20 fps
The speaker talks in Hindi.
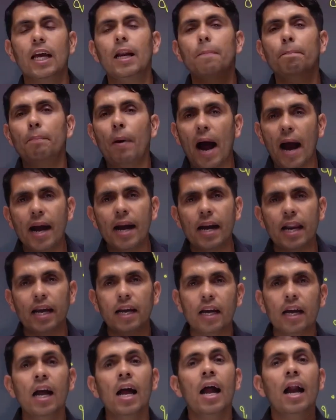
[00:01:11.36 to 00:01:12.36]
इन
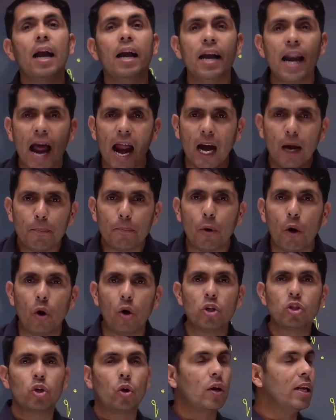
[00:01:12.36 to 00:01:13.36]
फाइंडिंग नेट
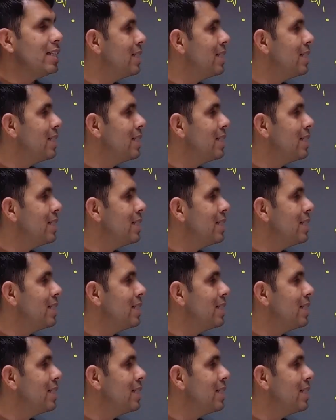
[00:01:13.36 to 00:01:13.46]
फोर्स ऑन ए